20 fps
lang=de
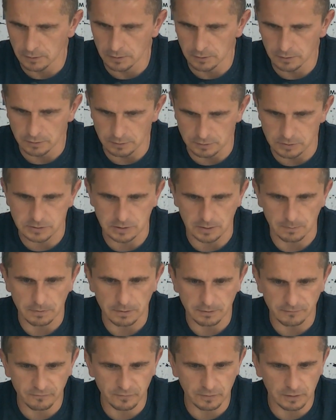jetzt haben wir
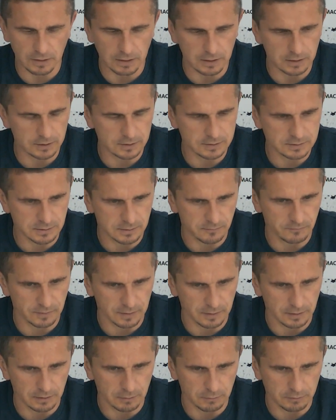eine Finale, jetzt haben wir
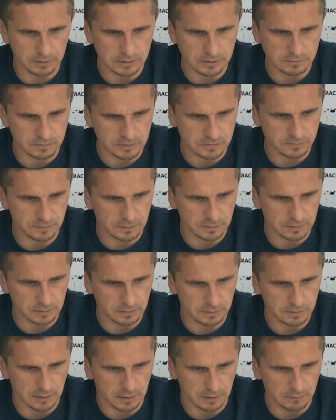genau das, was wir
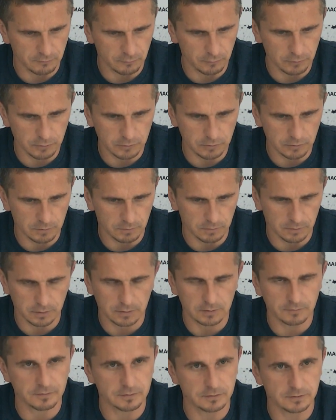nicht haben wollten. Aber
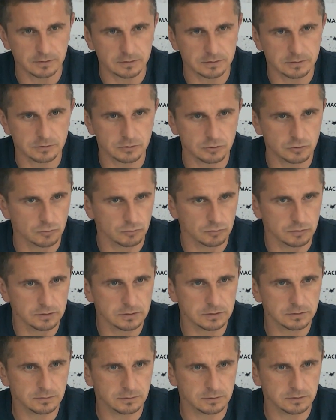wenn das so
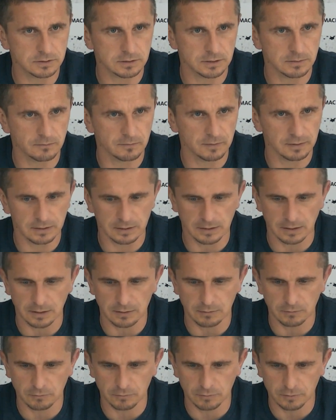ist, das nehmen wir dann an
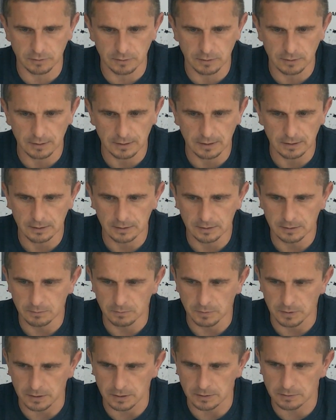und
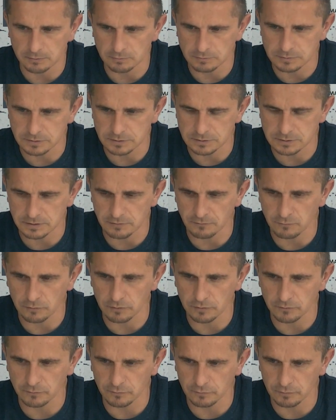bereiten uns jetzt eine
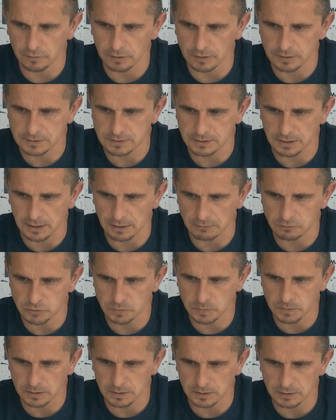Woche für das letzte
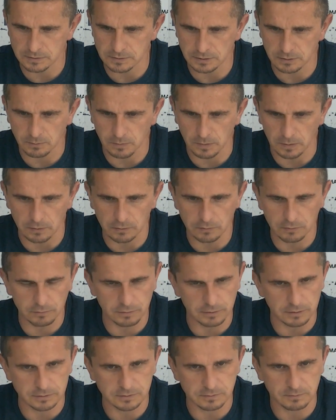Heimspiel gegen St. Pauli und
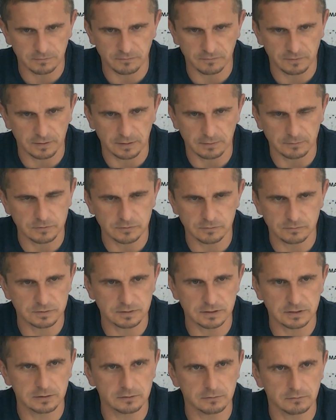dann sind wir verdammt zu
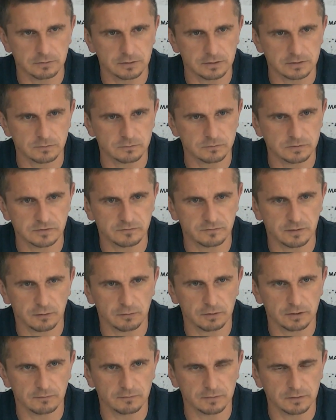siegen und das müssen wir auch
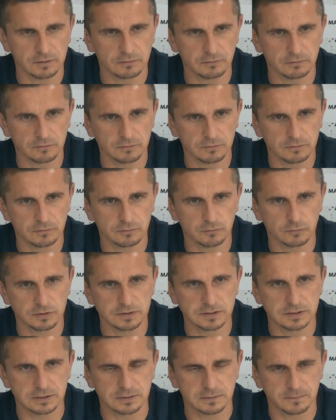gewinnen und
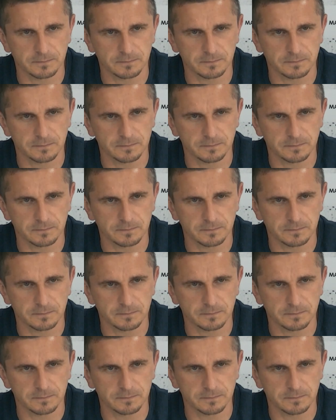durchziehen.